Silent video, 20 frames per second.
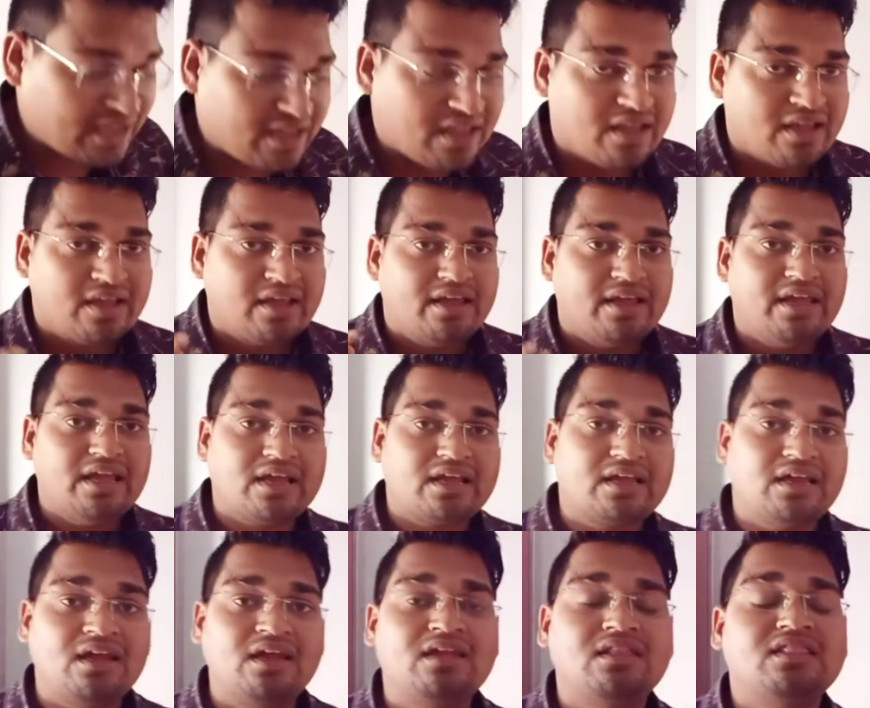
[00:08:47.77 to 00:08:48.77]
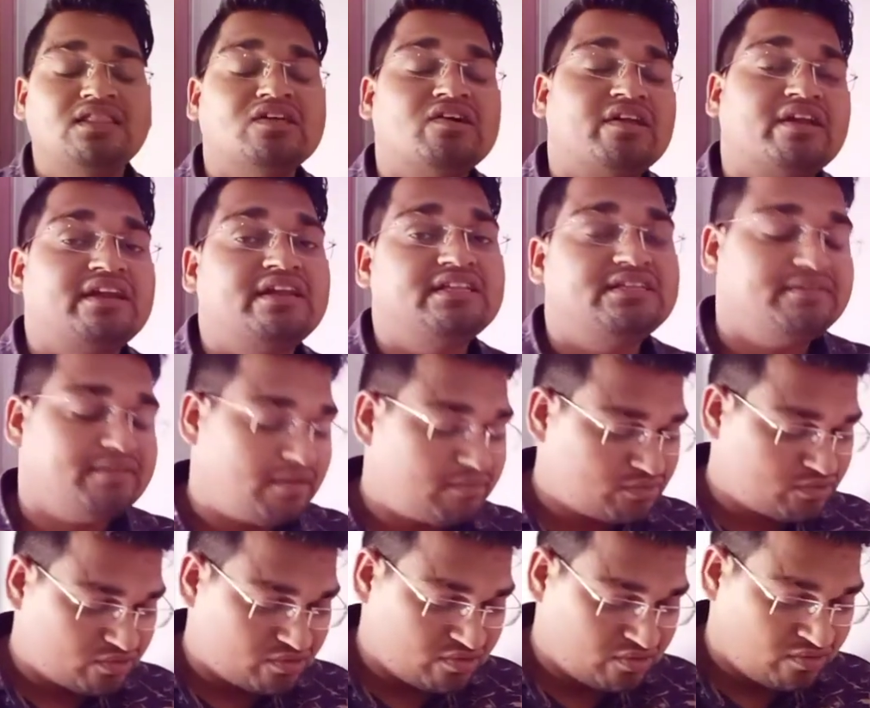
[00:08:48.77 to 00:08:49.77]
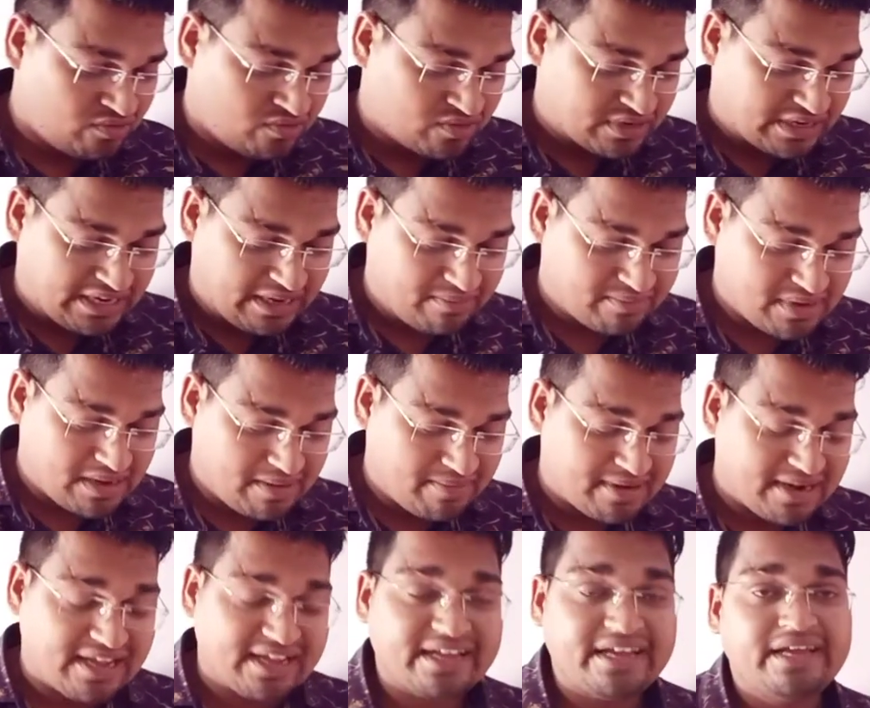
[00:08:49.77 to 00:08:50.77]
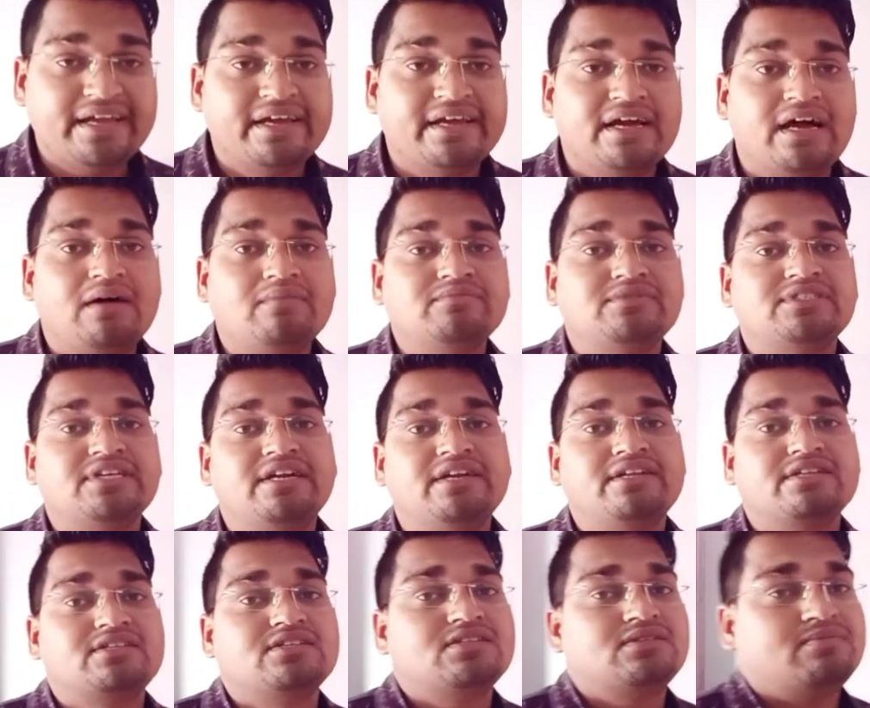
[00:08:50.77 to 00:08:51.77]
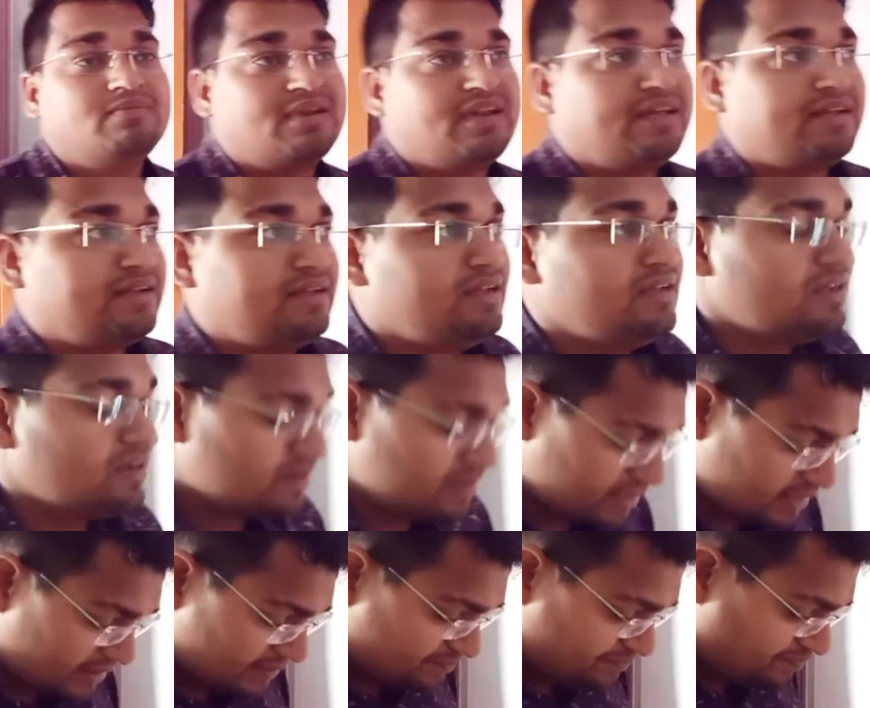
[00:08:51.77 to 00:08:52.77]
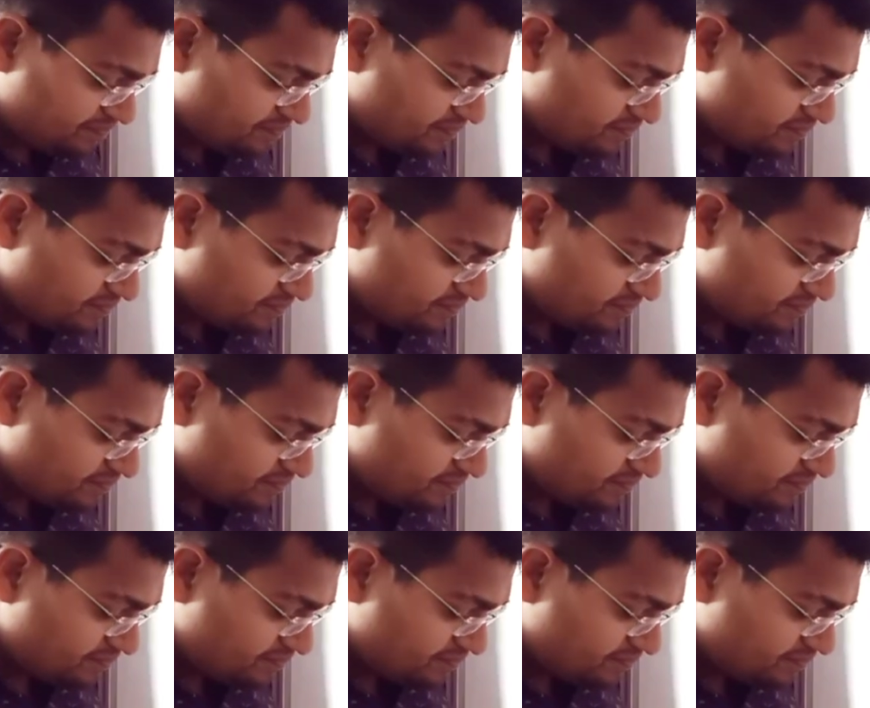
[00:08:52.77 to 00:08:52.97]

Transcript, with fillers: हैं एक हिंदी और अंग्रेजी में हम दोनों कि हम क्या बनाएंगे हम सेंटेंसेस बनाएंगे ठीक है